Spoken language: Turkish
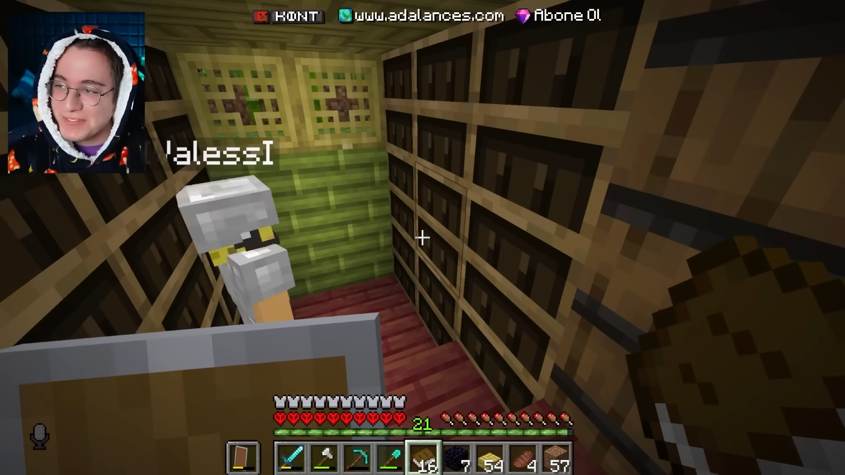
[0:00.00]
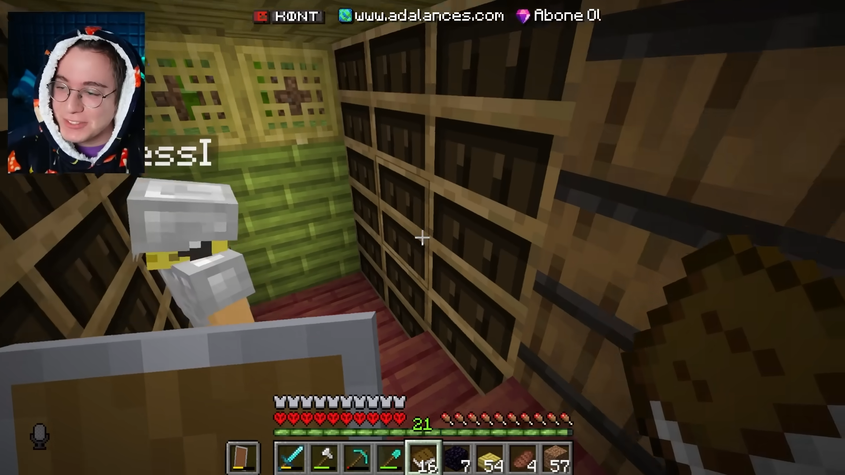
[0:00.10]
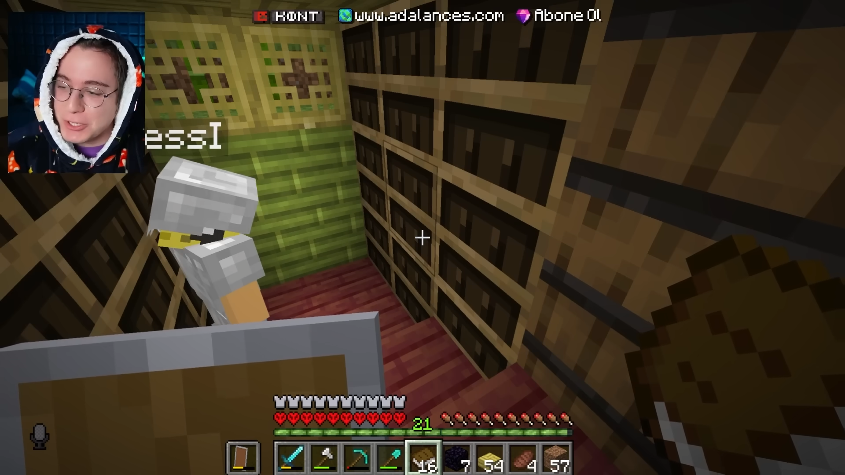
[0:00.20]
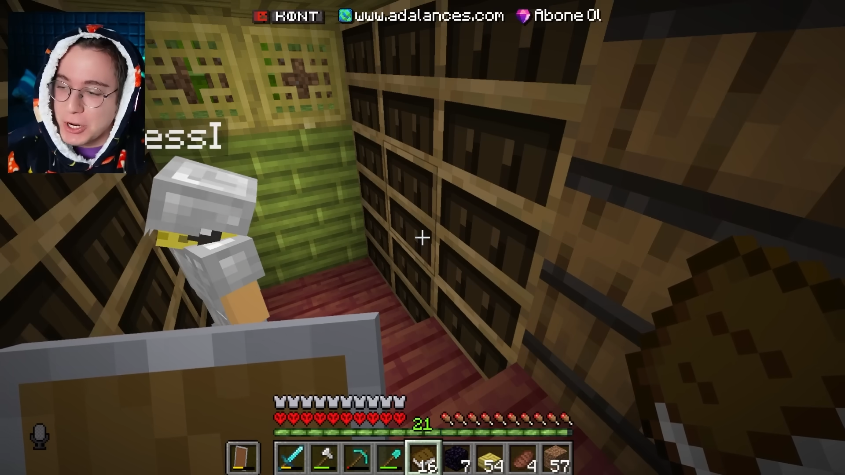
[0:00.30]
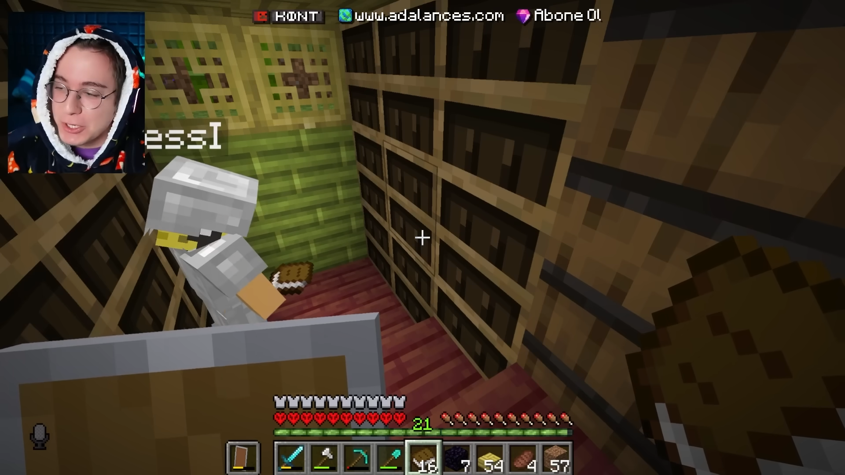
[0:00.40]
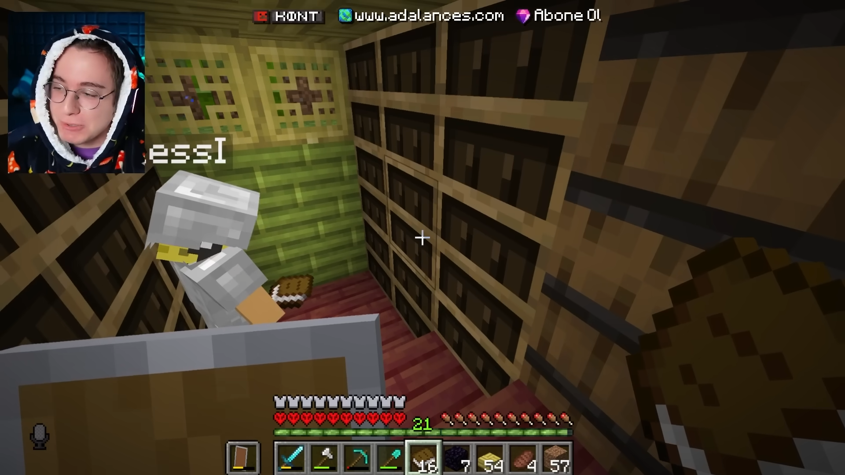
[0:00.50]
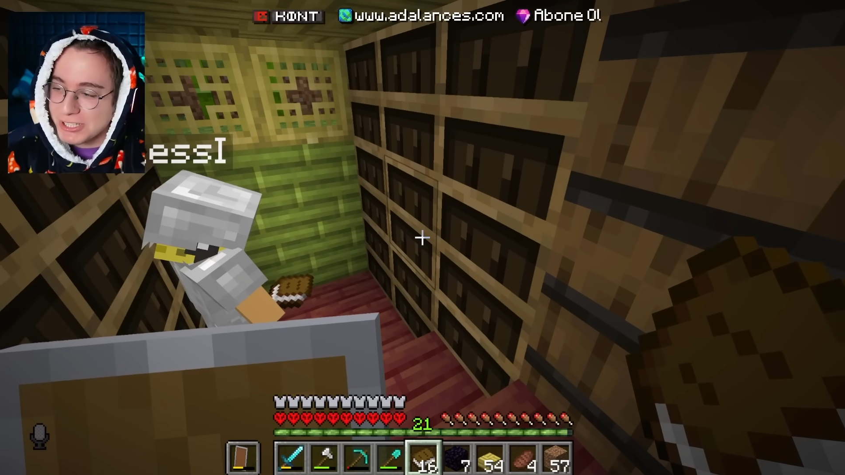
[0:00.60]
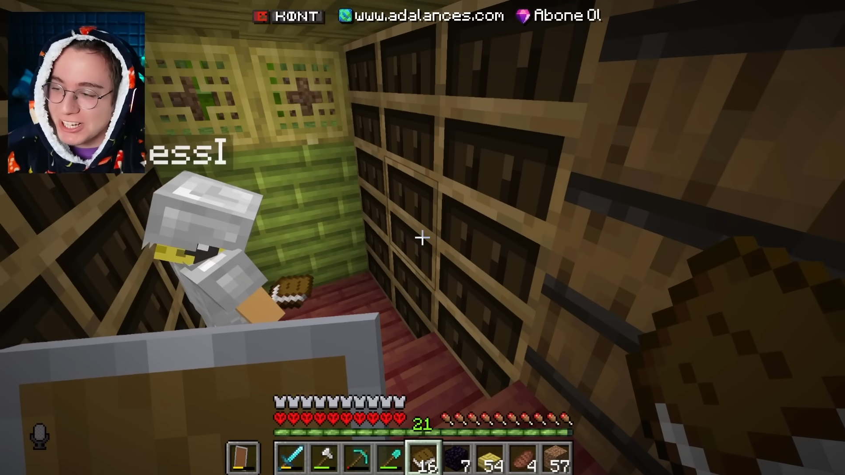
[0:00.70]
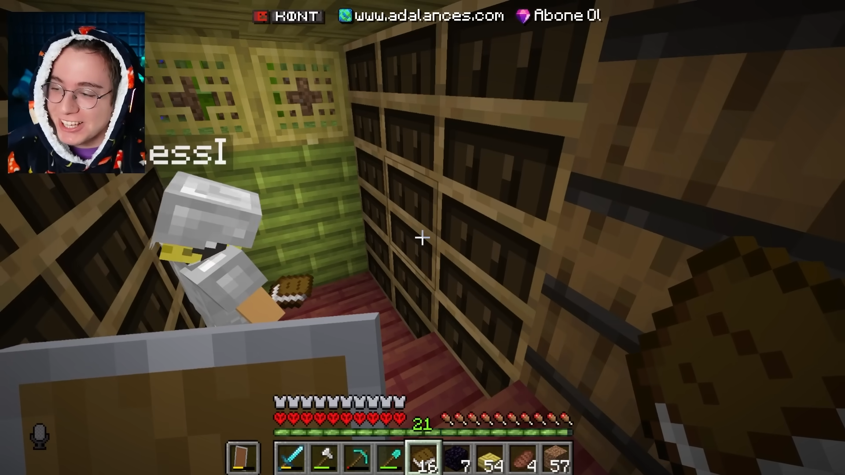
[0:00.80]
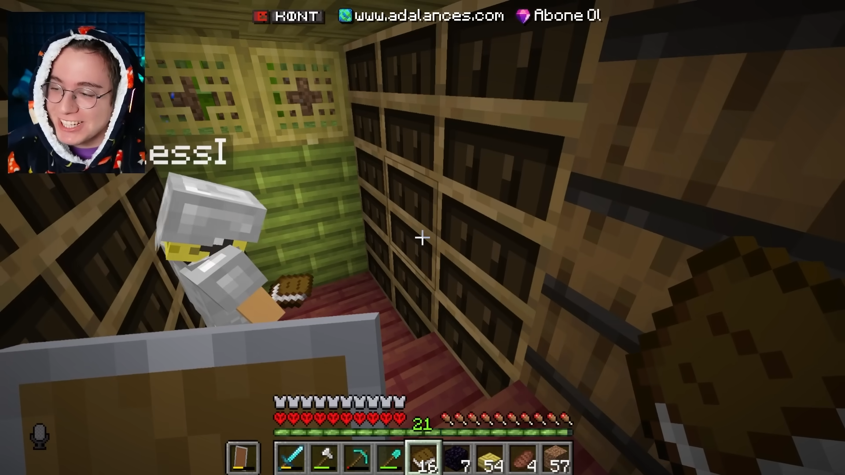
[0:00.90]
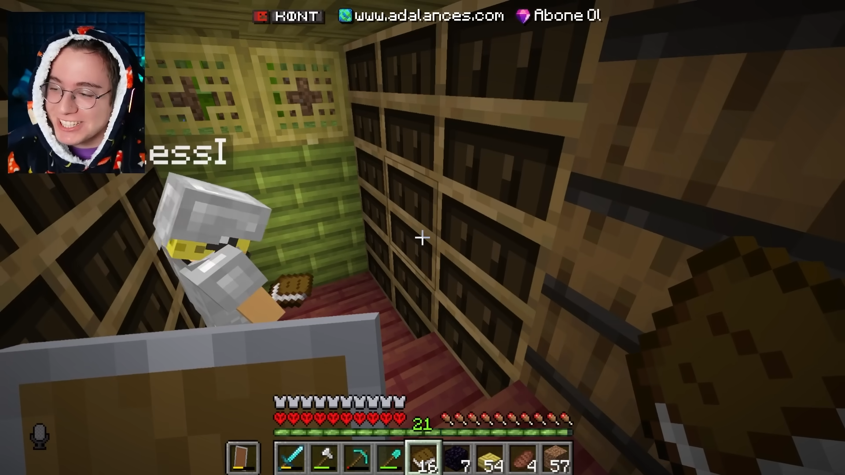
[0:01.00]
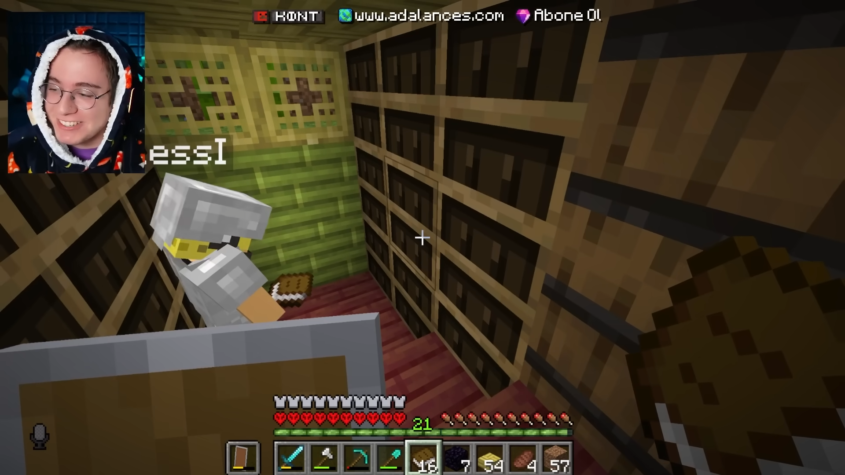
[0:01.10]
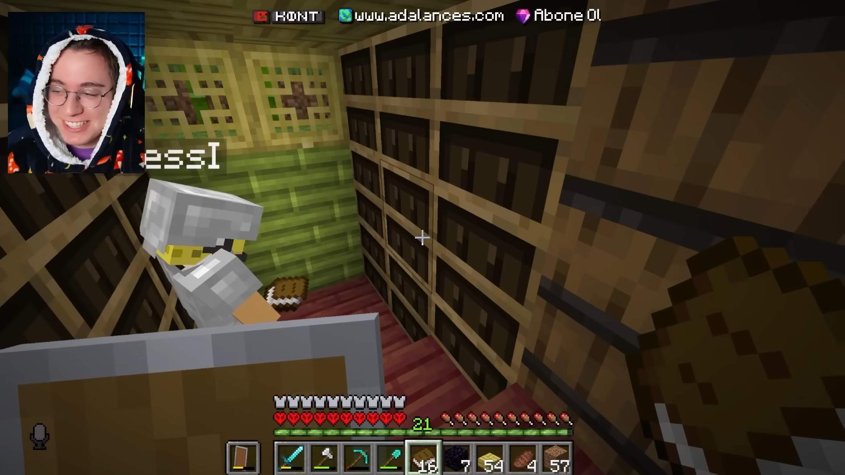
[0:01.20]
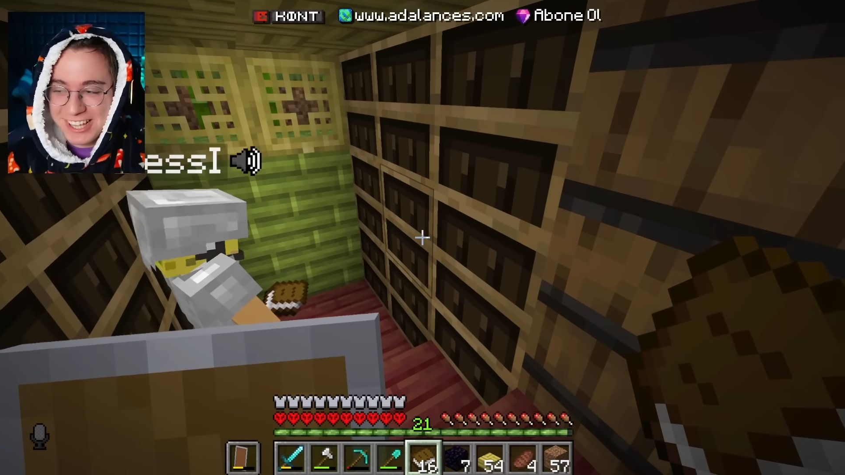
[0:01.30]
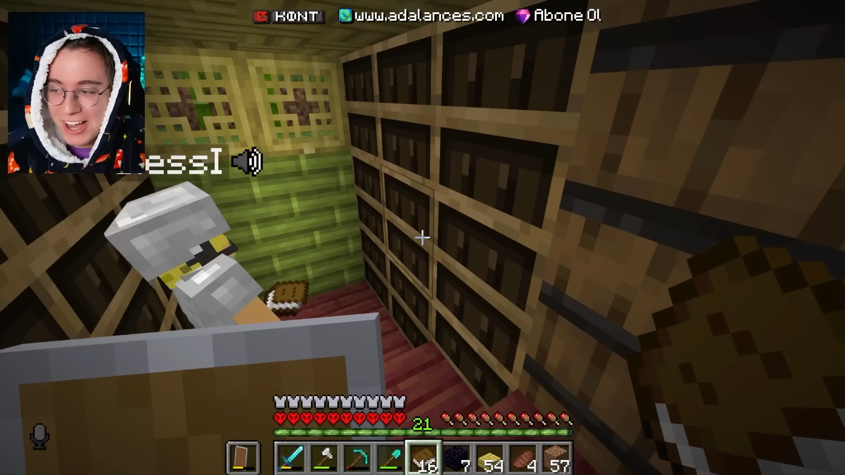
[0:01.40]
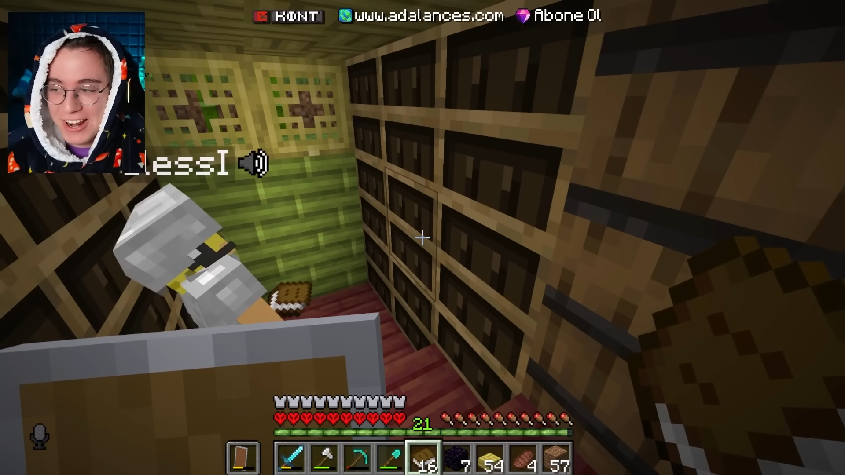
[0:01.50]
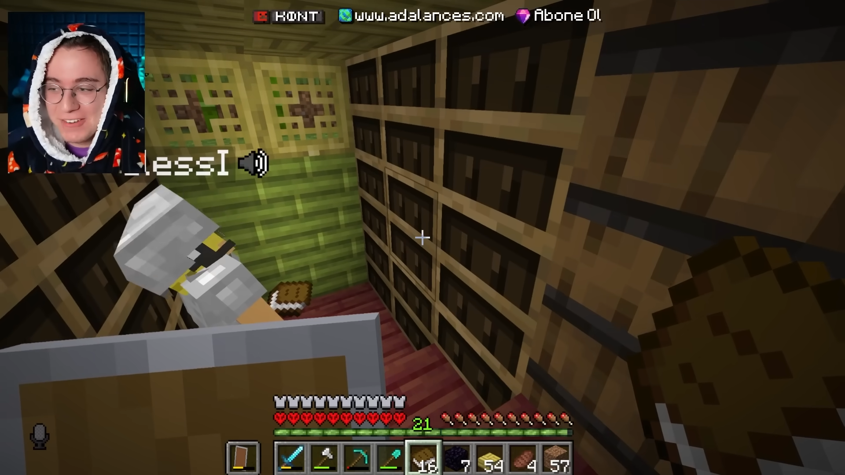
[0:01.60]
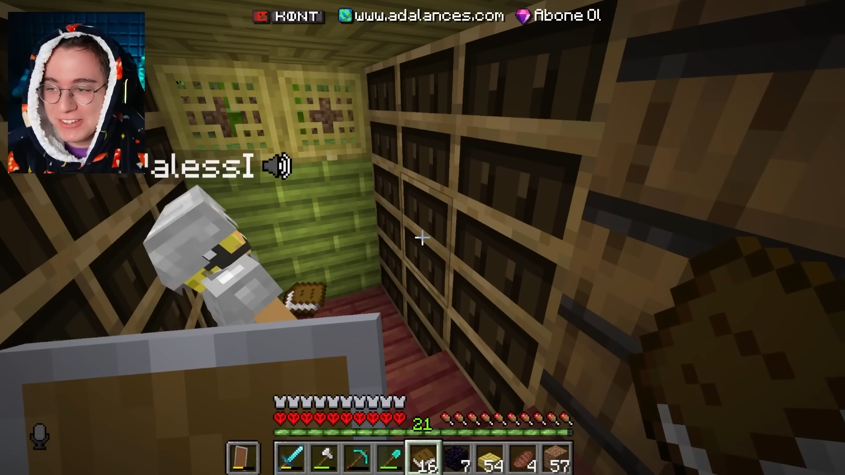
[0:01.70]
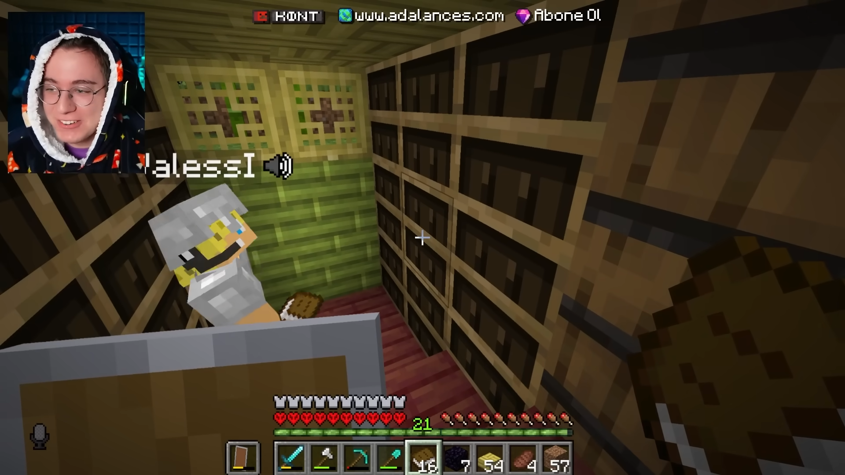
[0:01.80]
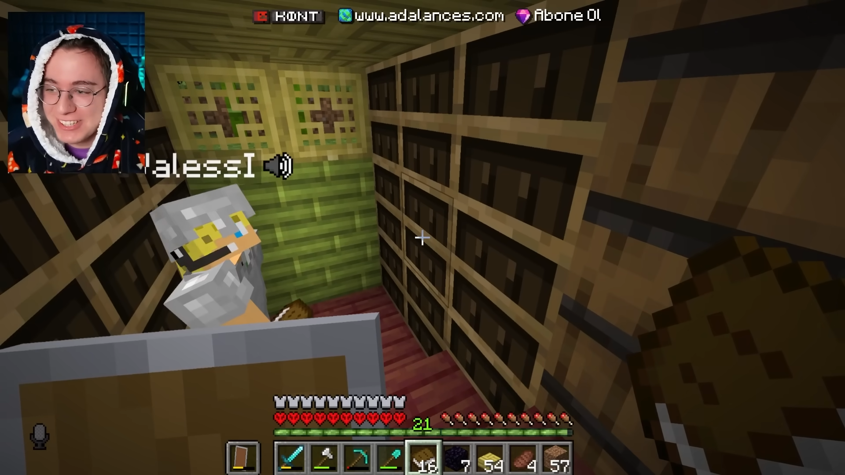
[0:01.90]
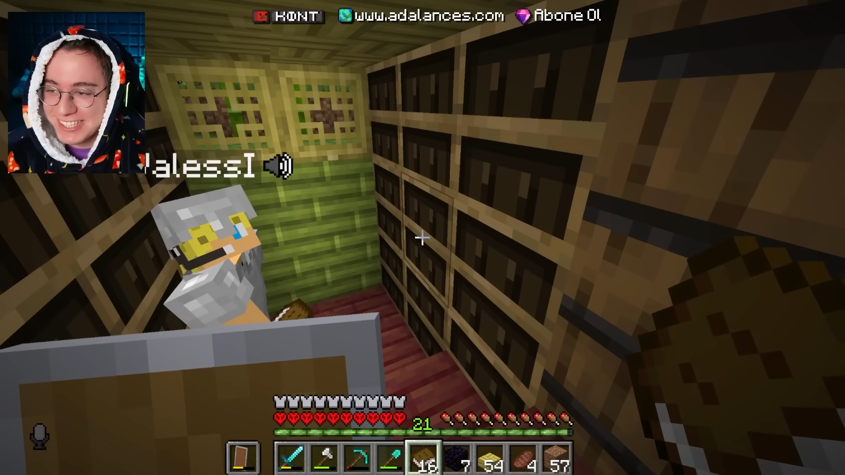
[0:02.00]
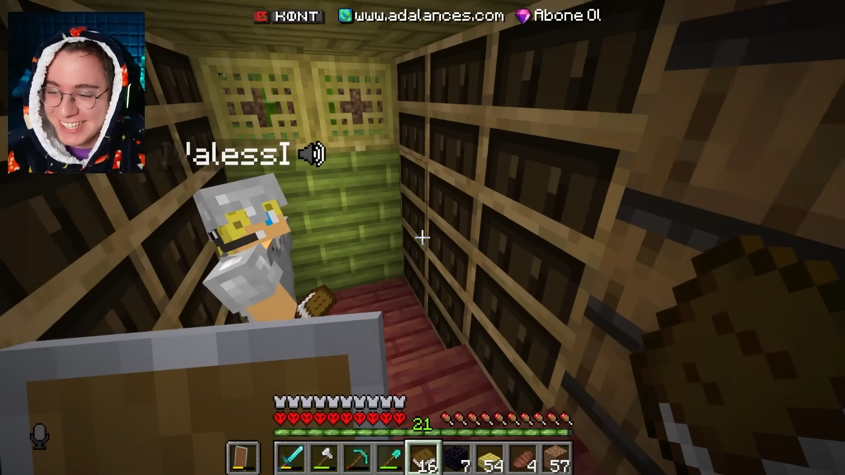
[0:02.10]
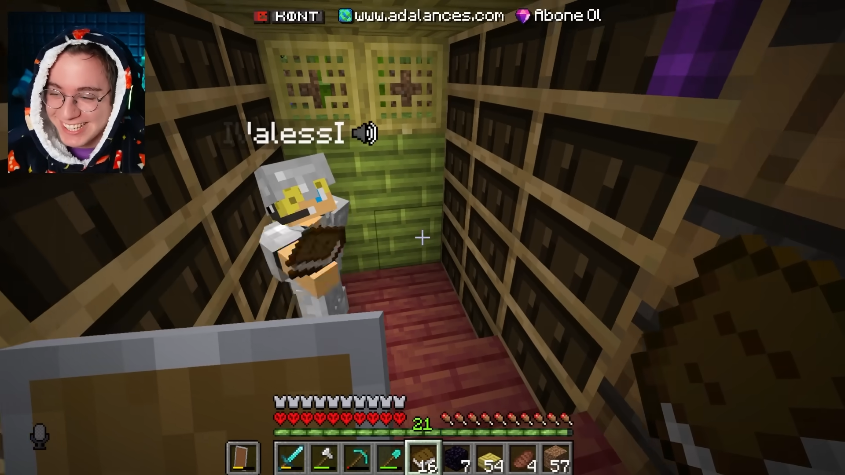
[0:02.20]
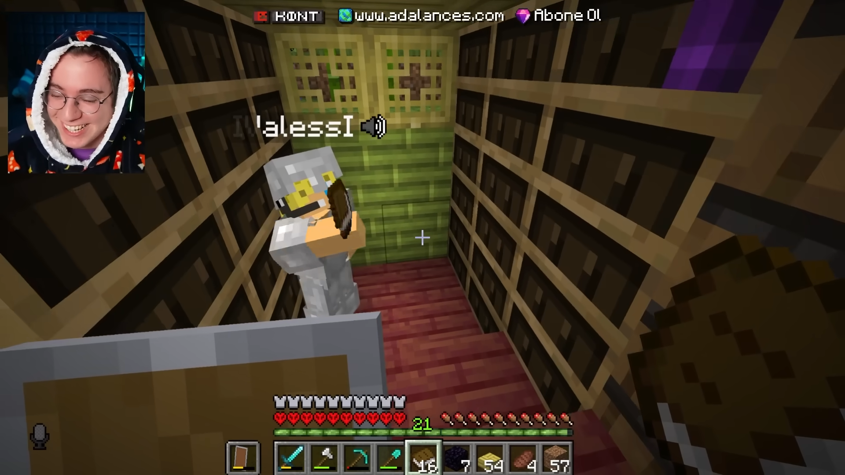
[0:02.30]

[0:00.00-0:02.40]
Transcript: Soyup sağına çevirdin hala bulamadın.